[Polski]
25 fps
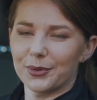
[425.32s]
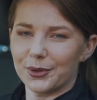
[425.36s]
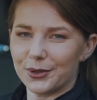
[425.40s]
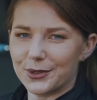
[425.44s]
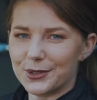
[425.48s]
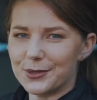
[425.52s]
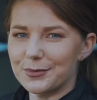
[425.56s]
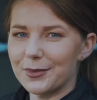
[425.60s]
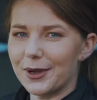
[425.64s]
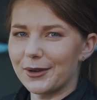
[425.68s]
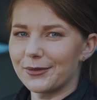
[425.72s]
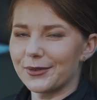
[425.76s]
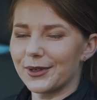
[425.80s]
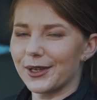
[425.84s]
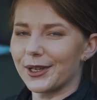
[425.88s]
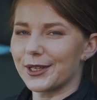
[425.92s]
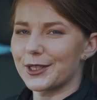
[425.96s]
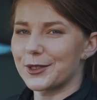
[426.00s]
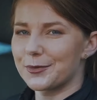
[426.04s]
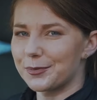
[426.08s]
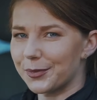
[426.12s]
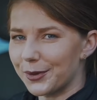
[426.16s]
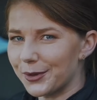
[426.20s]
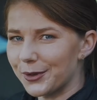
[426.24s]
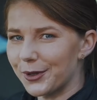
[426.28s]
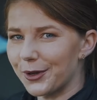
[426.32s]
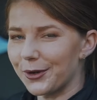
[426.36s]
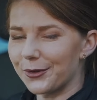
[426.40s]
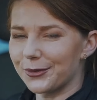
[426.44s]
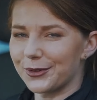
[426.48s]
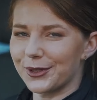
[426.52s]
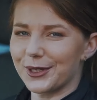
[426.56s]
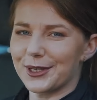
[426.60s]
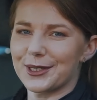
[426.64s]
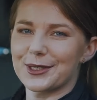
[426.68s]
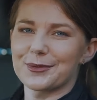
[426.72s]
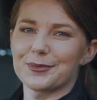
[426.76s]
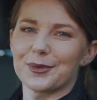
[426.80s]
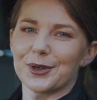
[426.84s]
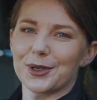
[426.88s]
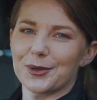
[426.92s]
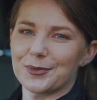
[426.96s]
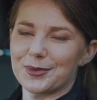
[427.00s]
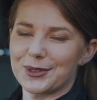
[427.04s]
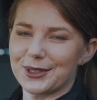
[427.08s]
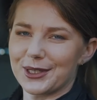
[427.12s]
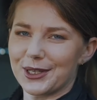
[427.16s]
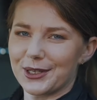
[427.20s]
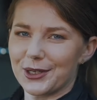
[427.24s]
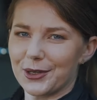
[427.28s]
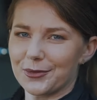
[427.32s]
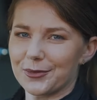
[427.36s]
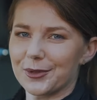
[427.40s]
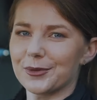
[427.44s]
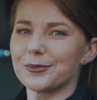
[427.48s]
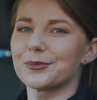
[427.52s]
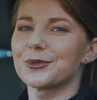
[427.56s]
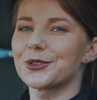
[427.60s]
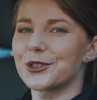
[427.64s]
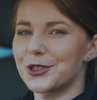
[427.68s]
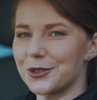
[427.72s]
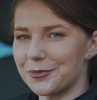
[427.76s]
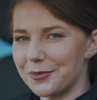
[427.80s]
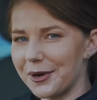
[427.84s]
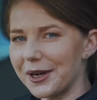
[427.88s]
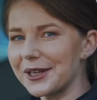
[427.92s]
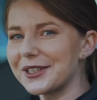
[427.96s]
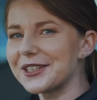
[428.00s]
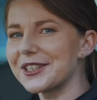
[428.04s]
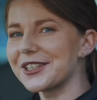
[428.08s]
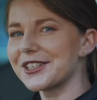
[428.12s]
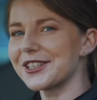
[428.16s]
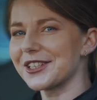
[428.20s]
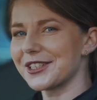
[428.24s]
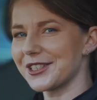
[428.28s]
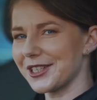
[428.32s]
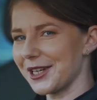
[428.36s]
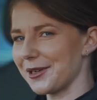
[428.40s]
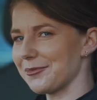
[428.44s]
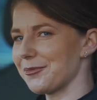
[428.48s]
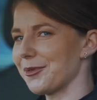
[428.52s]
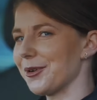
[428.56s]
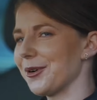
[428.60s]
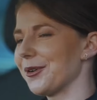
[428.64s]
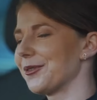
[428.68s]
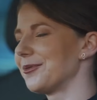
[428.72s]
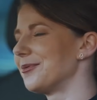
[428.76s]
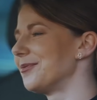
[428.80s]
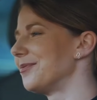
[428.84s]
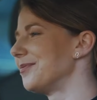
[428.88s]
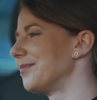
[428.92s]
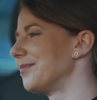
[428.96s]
porozmawiać ponownie z moim znajomym. Trzymajcie się ciepło.